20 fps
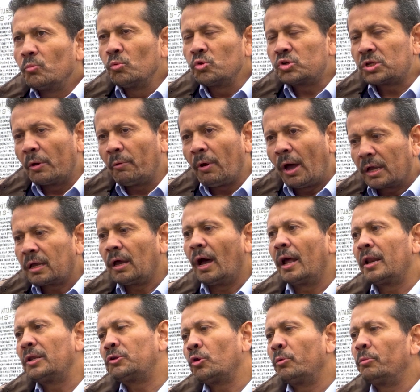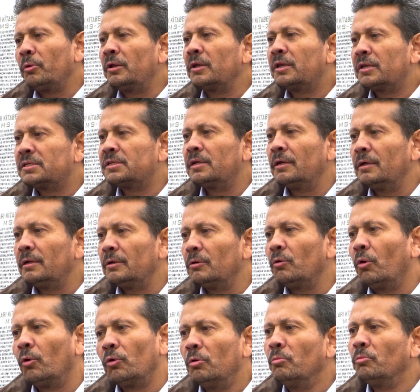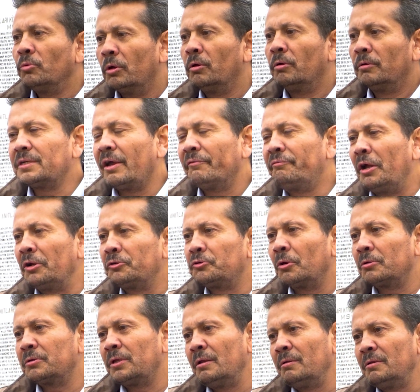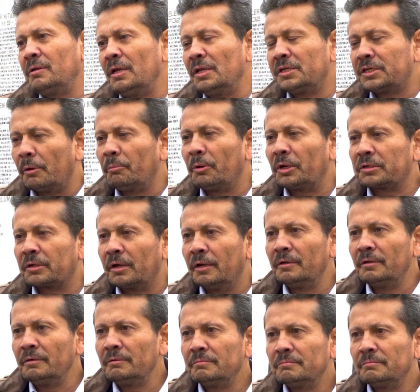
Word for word: Mustafa Ak hariç öbür ikisi olumlu. Zafer Çok'tan ilçe başkanı.